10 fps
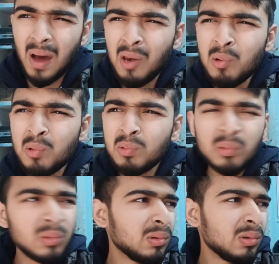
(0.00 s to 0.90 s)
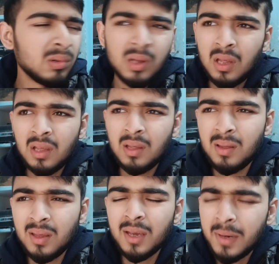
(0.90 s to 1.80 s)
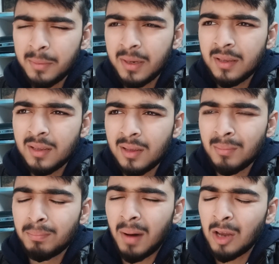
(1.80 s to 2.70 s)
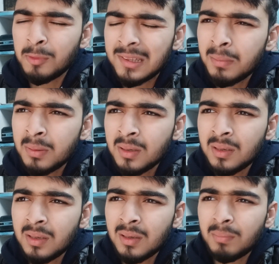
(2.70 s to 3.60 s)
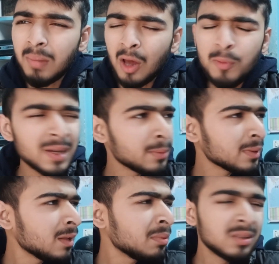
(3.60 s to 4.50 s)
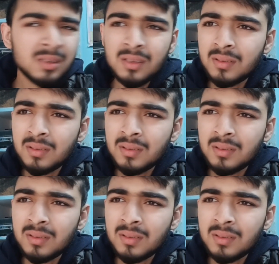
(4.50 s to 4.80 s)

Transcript: भालू एक मिनट एक मिनट भालू मतलब भालू पीना मतलब